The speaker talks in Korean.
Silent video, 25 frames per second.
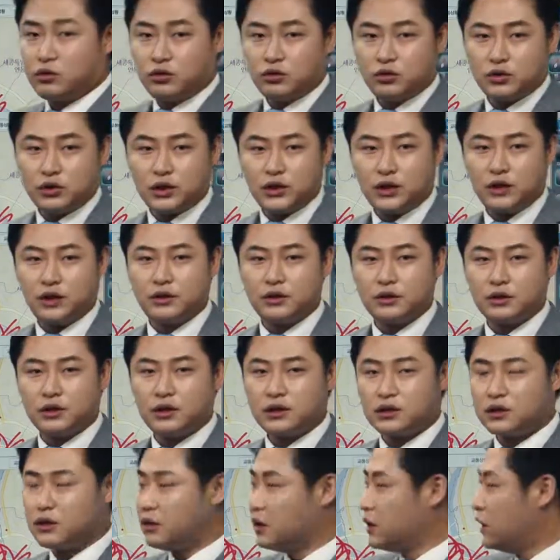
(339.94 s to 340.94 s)
소재예요.
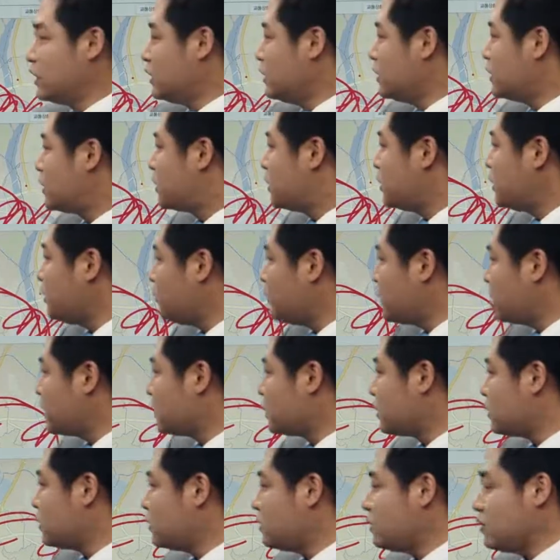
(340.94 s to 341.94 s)
그래서 이
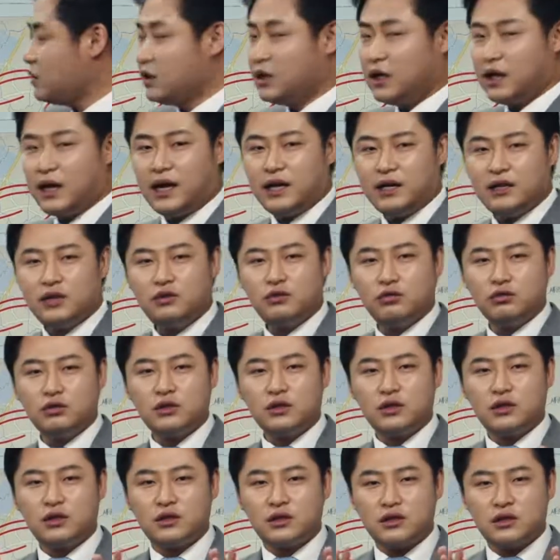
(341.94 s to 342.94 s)
그린벨트는 아
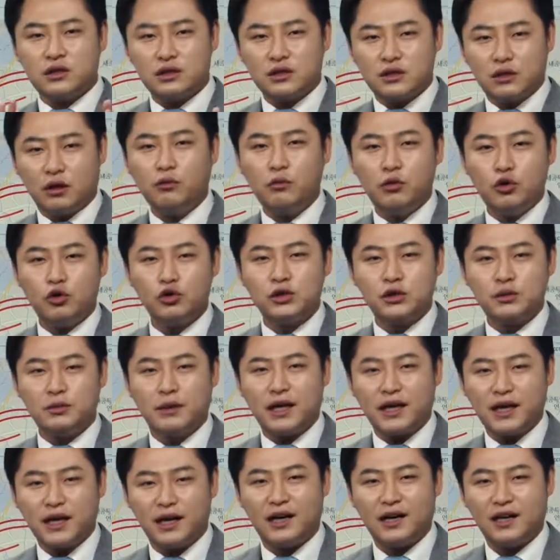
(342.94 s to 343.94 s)
이곳을 넘어오지
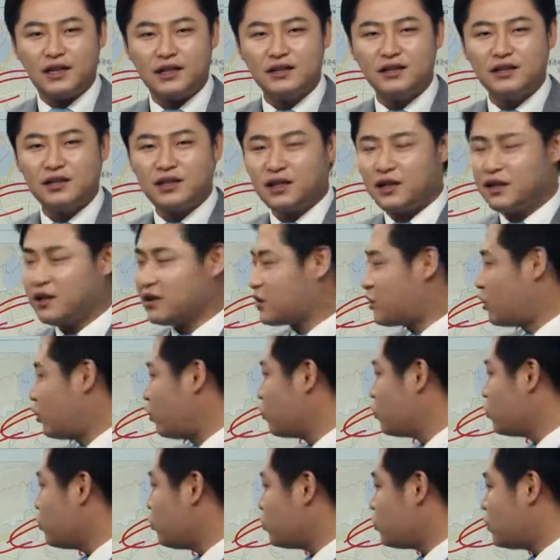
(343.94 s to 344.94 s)
마라 이렇게
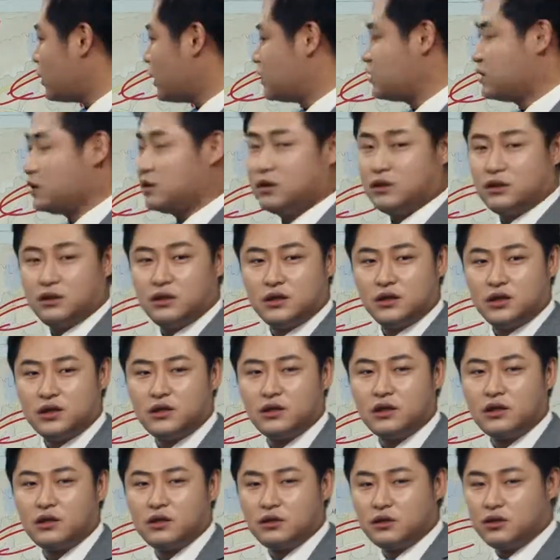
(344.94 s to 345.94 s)
경고를 하는
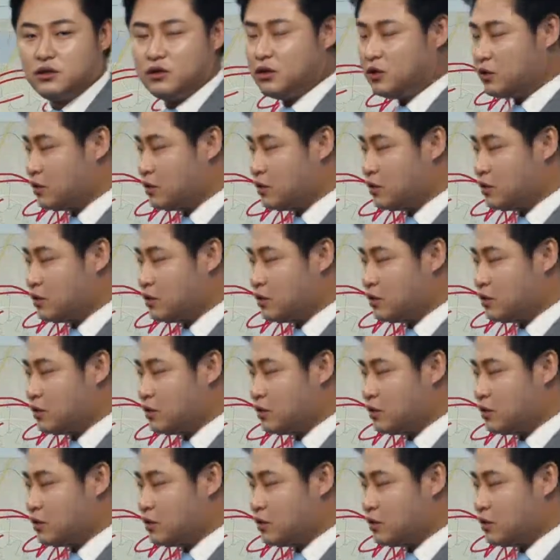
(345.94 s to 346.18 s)
지역이거든요.